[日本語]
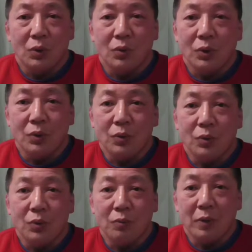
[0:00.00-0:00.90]
うこれ
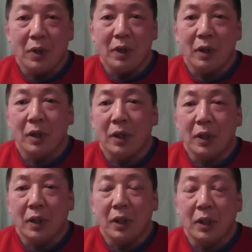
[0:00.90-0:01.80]
を
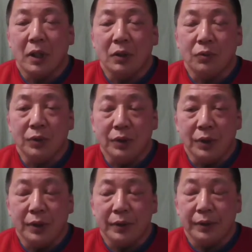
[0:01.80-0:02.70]
まあ飲ん
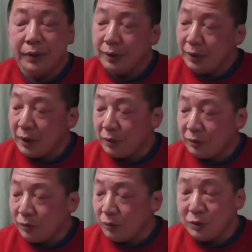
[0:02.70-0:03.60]
で、えー、
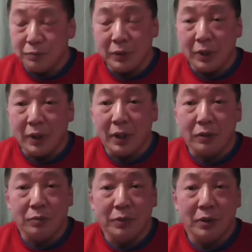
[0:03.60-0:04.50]
150ミリから
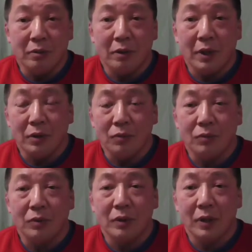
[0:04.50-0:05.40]
100ミリぐらい
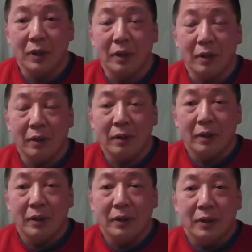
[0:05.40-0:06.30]
飲んで
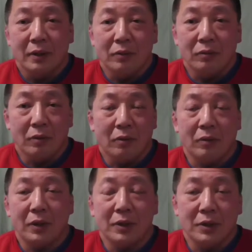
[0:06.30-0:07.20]
どうだろ
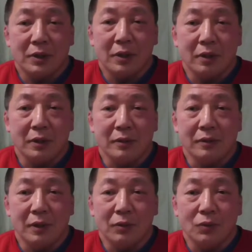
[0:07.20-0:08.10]
う何日間か
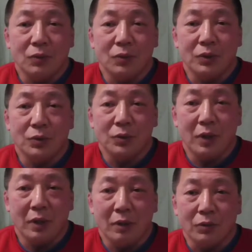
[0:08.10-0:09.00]
続けとると非常に
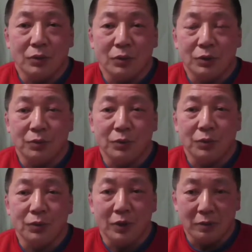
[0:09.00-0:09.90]
腹の調子も
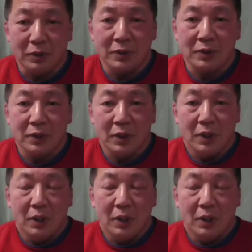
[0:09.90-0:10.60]
様になります